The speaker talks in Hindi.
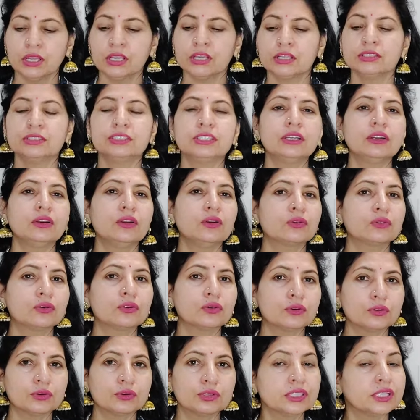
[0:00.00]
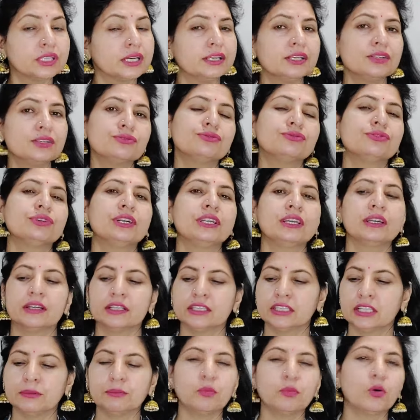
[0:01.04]
जिन लोगों को दही सूट नहीं करता
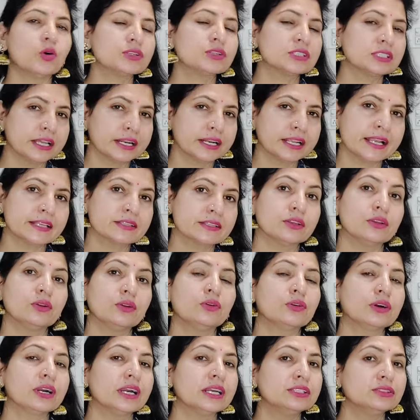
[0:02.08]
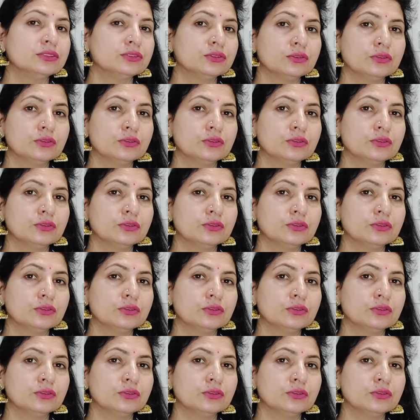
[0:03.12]
बहुत सारे ऐसे लोग हैं जो